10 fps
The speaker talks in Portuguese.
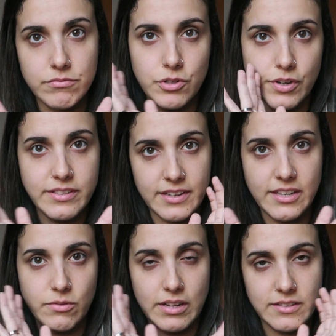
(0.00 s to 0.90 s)
2,
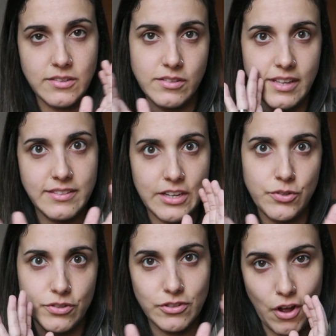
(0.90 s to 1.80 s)
3, 4, 5, 6,
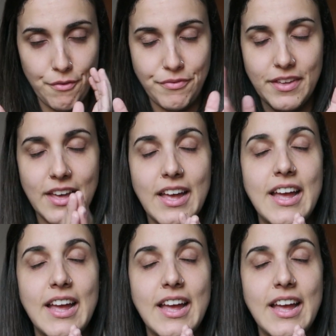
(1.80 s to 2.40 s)
7, 8, 9,